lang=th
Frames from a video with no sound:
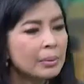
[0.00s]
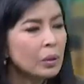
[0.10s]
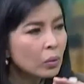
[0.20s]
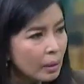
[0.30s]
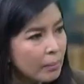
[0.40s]
แค่บร
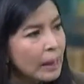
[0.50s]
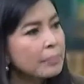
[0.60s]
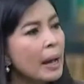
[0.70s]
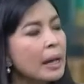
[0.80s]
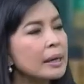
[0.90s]
รทุกน้ำมัน
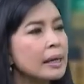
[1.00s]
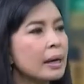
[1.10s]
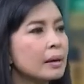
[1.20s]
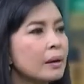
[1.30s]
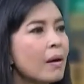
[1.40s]
ไปเนี่
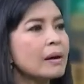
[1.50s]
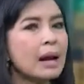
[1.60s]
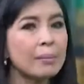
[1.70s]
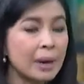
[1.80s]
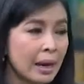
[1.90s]
ยก็
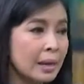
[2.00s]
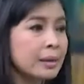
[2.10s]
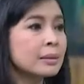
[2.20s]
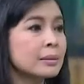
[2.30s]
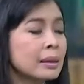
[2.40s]
ทำให้
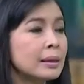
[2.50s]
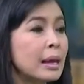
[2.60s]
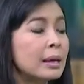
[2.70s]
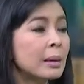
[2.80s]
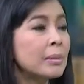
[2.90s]

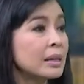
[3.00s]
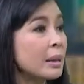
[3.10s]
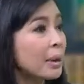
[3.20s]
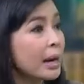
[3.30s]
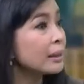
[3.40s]
ลำเลียง
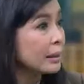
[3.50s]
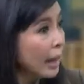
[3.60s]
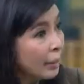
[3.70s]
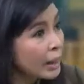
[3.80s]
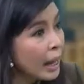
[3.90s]
สัมภาระ
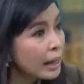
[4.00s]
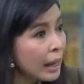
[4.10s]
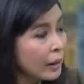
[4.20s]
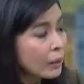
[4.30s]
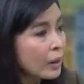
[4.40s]
ต่าง ๆ ไม่ได้
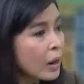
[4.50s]
แล้วน้อ